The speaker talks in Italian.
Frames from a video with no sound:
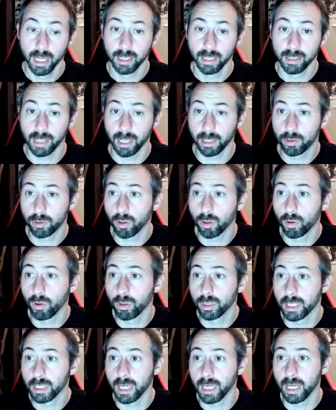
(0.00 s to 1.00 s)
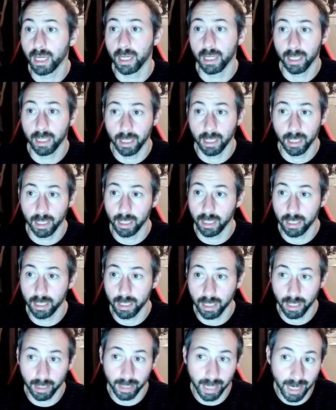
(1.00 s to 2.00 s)
D'altronde eh, i
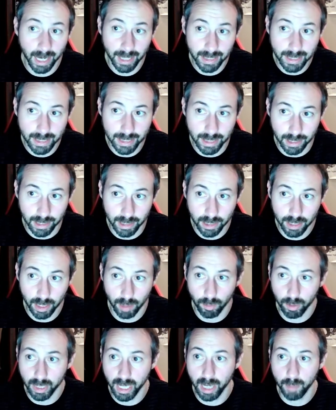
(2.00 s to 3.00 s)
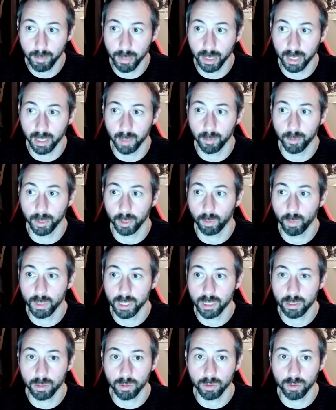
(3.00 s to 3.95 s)
ragazzi, diciamo gli Epica, per questo